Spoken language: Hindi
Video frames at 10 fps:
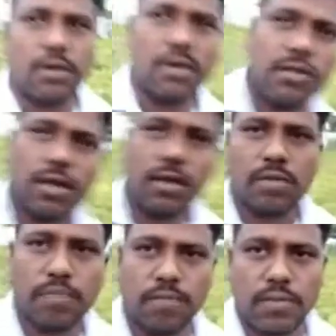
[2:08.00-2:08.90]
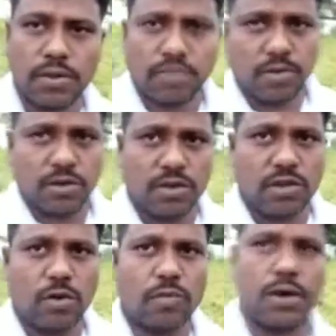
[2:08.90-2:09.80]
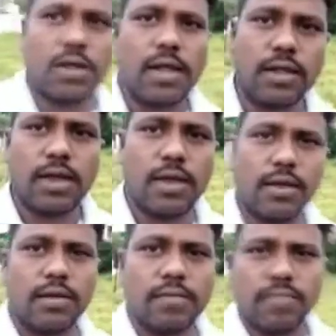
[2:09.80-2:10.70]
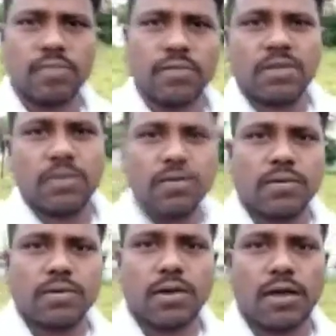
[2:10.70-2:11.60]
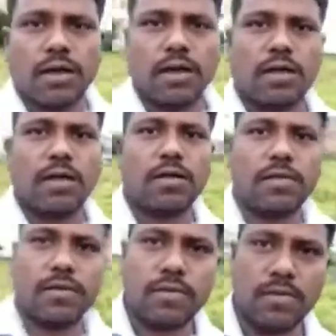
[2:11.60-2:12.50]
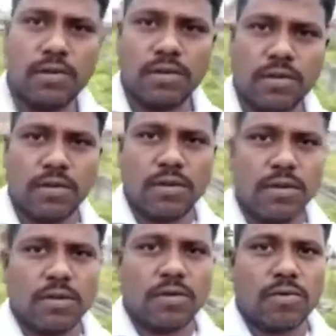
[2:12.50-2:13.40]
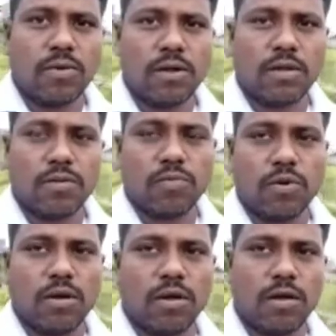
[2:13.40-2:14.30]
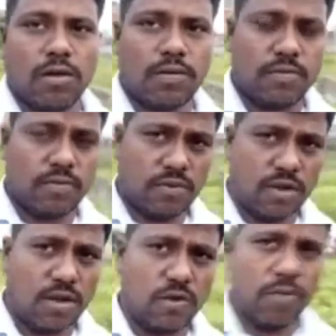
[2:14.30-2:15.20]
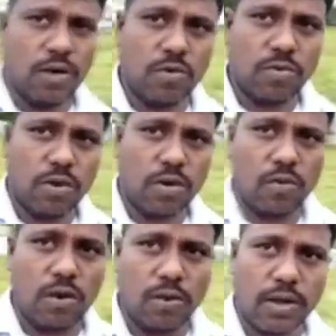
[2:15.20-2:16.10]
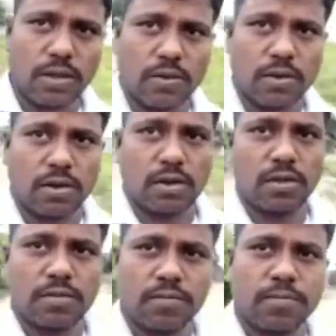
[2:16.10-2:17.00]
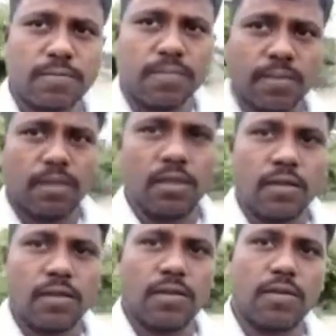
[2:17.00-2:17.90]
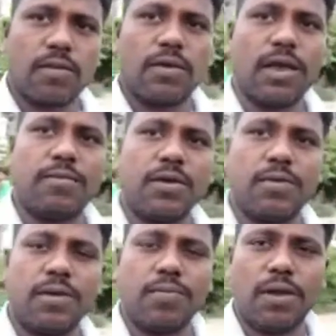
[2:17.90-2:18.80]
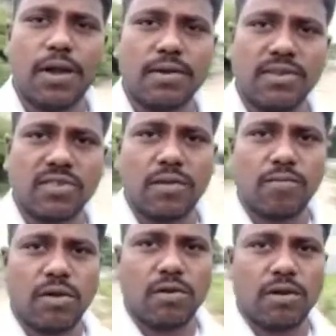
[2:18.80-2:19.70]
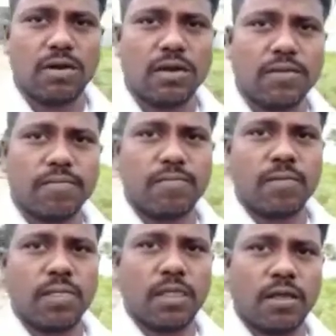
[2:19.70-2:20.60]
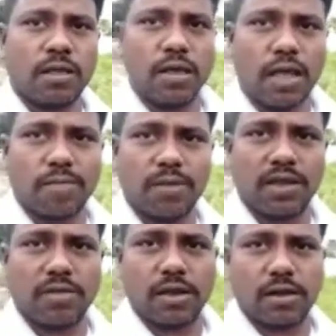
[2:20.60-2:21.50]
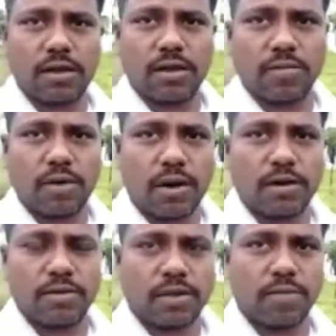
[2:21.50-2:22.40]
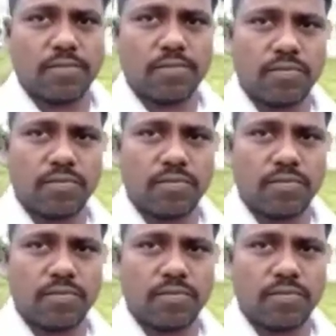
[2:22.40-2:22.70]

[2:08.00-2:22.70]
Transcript: मंदिर से 20-25 किलोमीटर आता है ये यहाँ का पूरा आजू बाजू पूरा खुला वातावरण है और यहाँ पे अभी फ्लैट स्कीम बन रही है क्या आप देख सकते हैं फ्लैट स्कीम